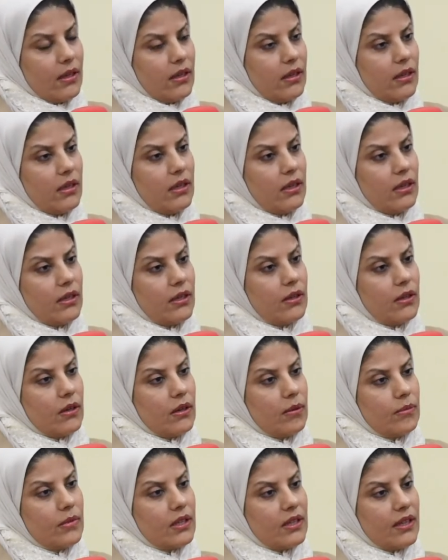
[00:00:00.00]
اللي
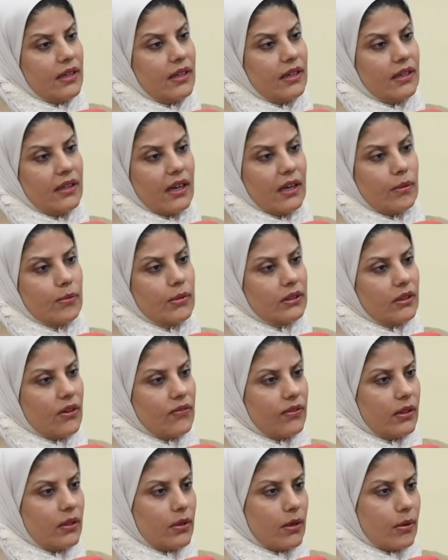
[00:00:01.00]
عندهم مثلا لخبطه
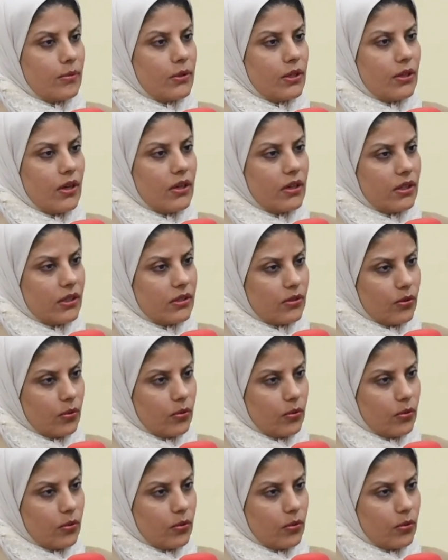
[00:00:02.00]
في الهرمونات